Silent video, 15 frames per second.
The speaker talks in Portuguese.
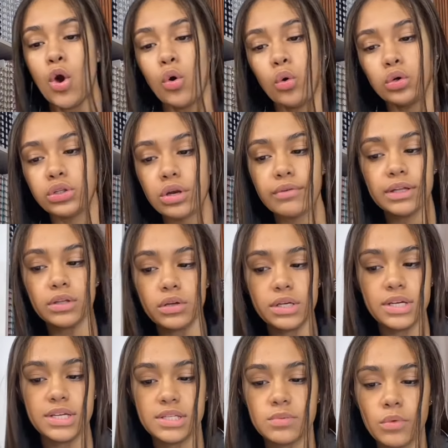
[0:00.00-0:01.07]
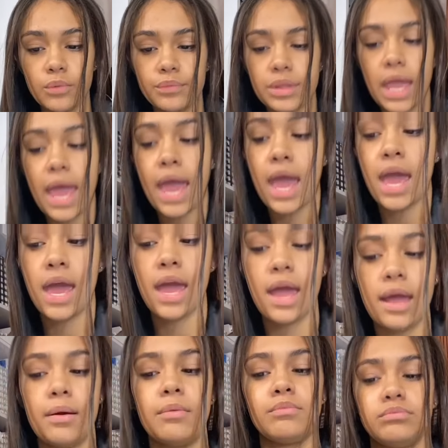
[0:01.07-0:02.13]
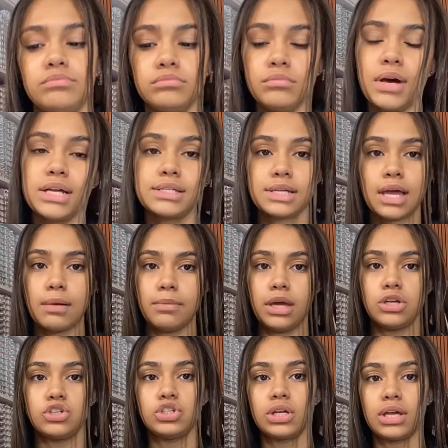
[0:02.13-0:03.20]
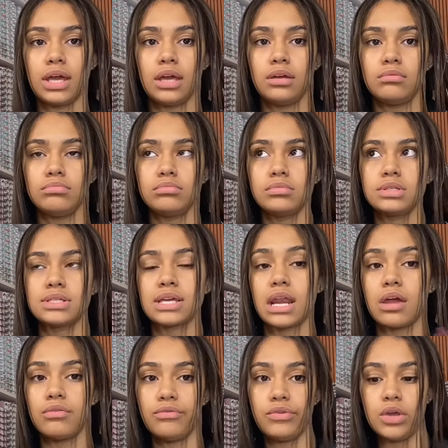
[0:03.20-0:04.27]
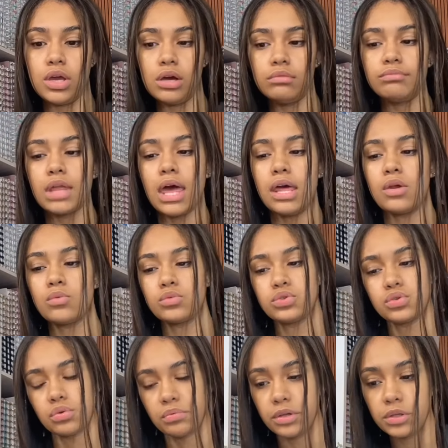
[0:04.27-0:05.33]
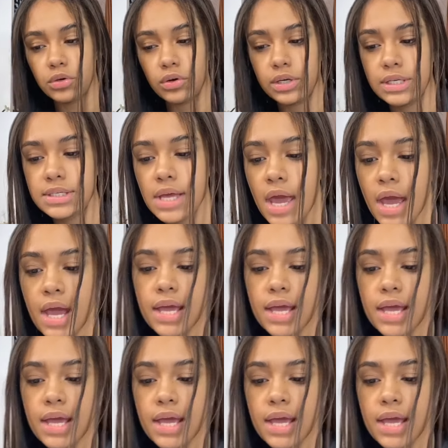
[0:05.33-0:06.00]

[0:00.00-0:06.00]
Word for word: O trovadorismo é basicamente quem escrevia eram os trovadores